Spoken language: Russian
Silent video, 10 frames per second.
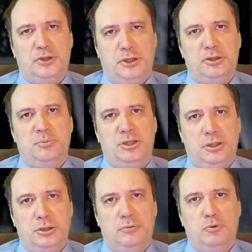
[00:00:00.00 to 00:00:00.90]
членами
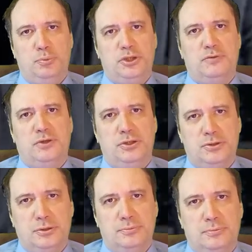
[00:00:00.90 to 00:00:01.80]
тайного общества
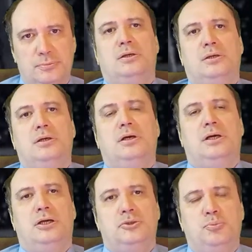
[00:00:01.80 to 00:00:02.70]
«Диск».
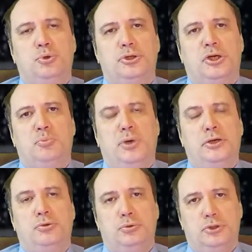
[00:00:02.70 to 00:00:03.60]
Она сборник
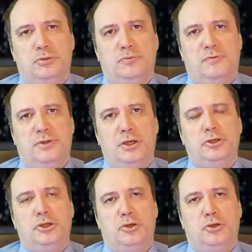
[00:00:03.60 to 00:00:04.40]
моих отзывов на книги